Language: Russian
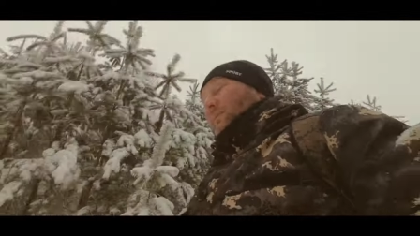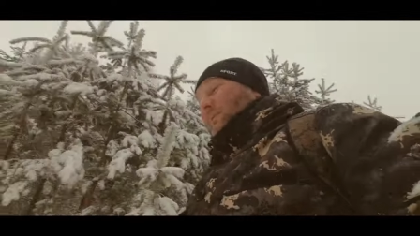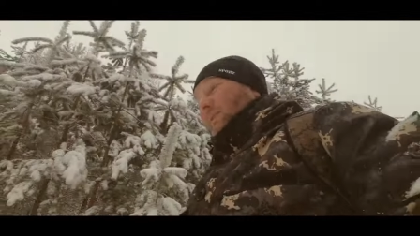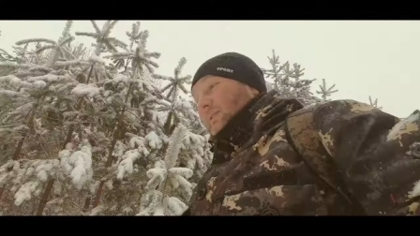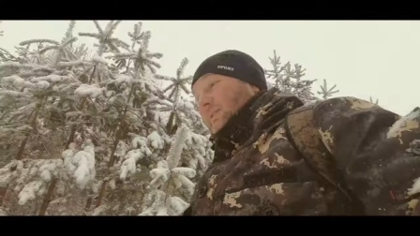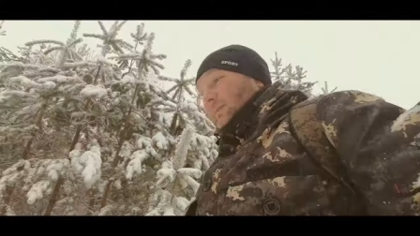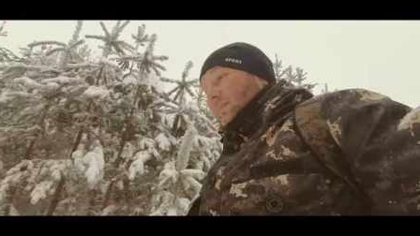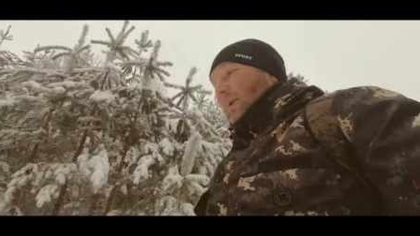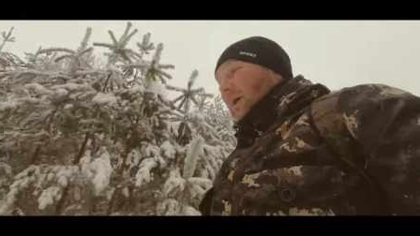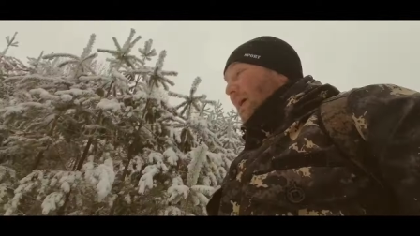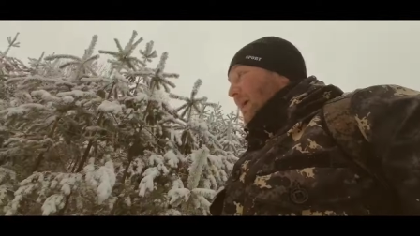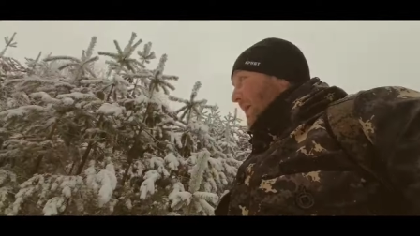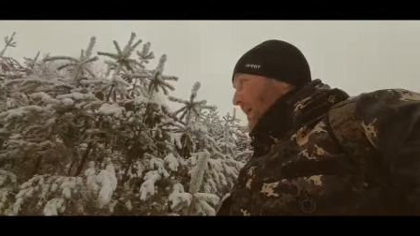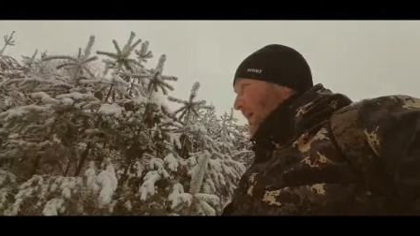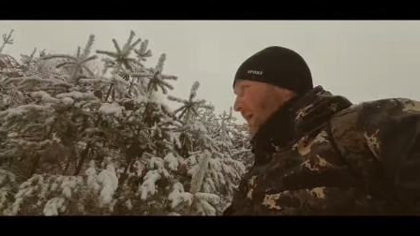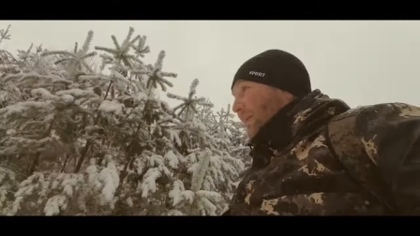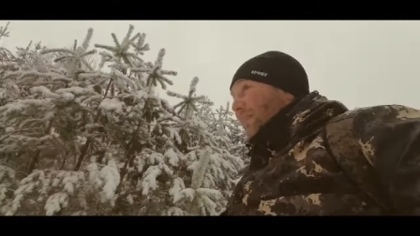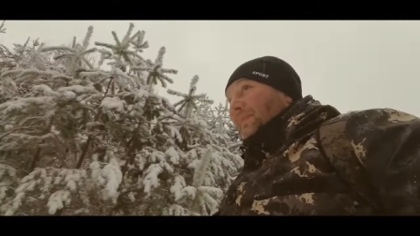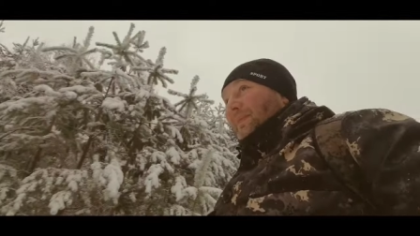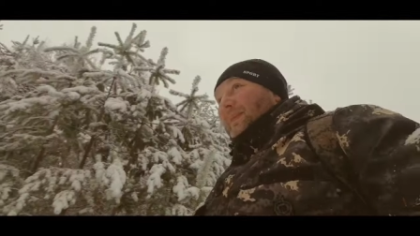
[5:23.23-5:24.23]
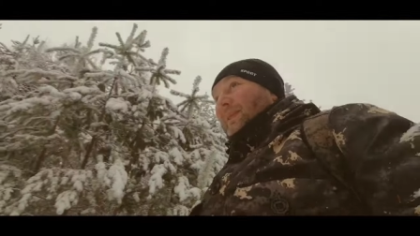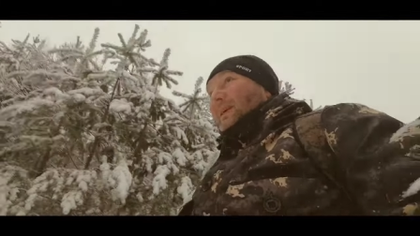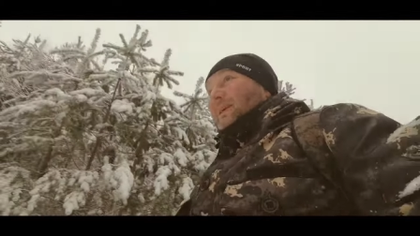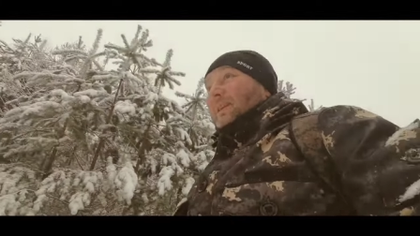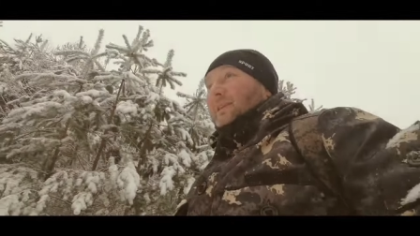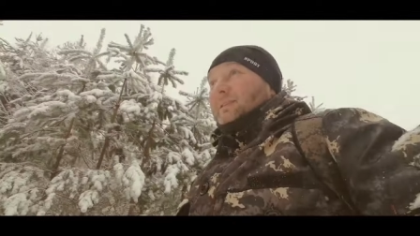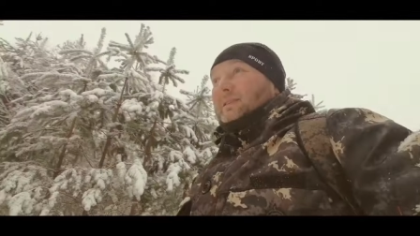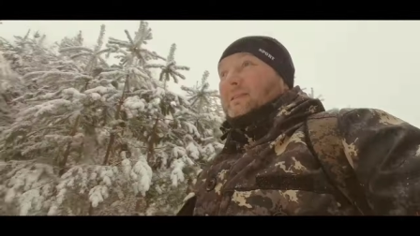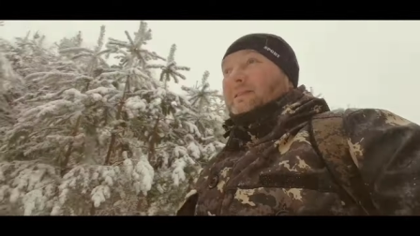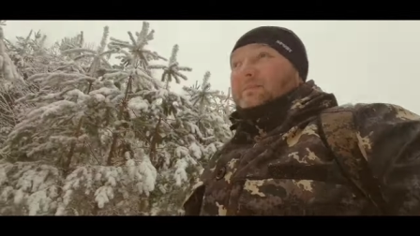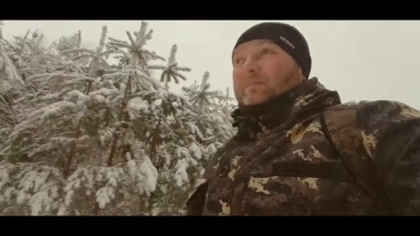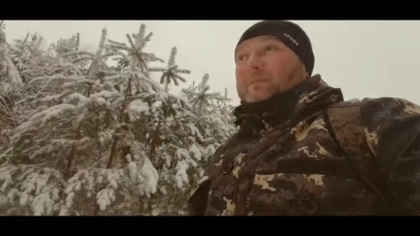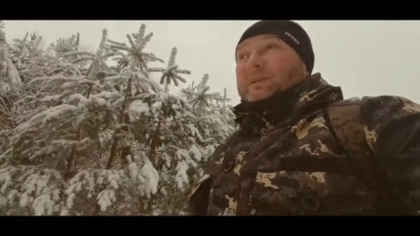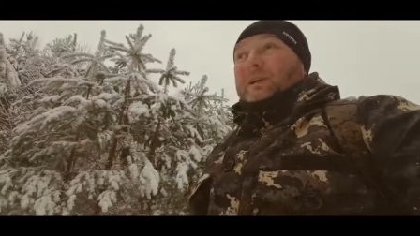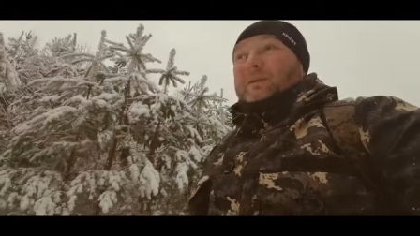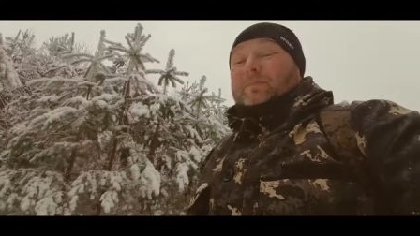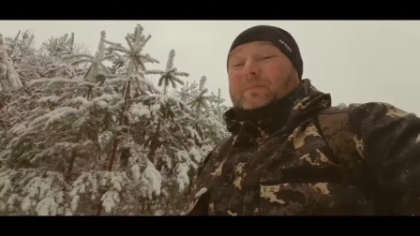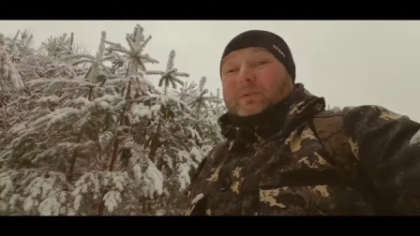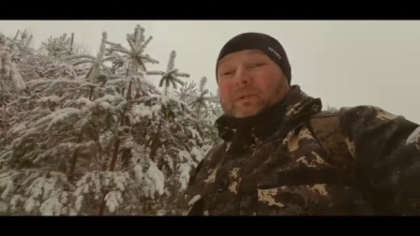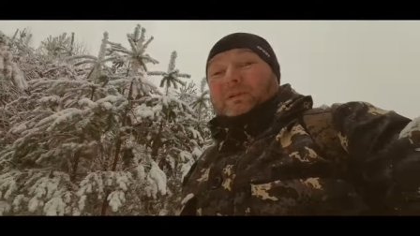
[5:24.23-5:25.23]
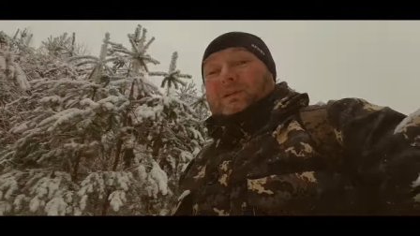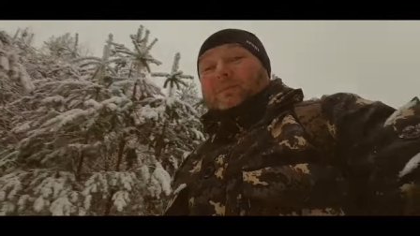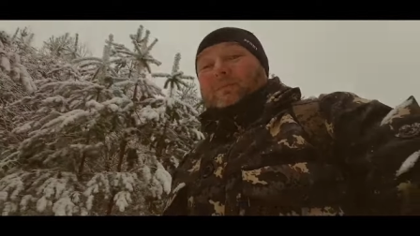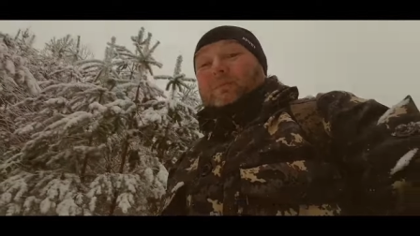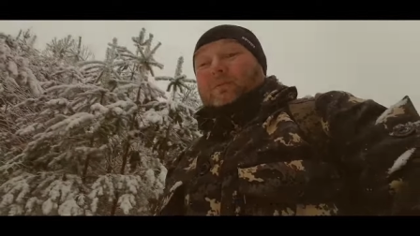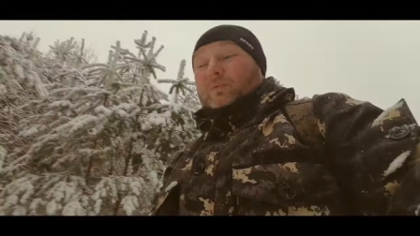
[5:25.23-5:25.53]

этим лесным тропинкам.